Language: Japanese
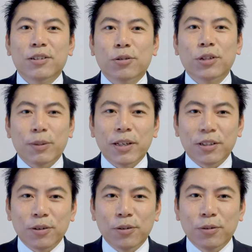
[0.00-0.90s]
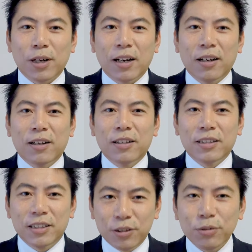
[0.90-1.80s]
トイレ勉強法は
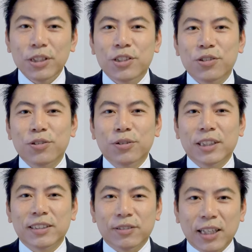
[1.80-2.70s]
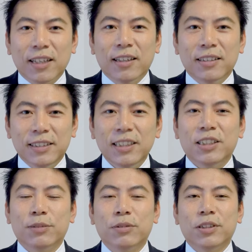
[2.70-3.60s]
非常に重要ですので、ぜひ
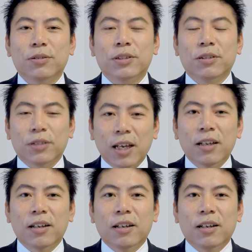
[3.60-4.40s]
自分にとってのね、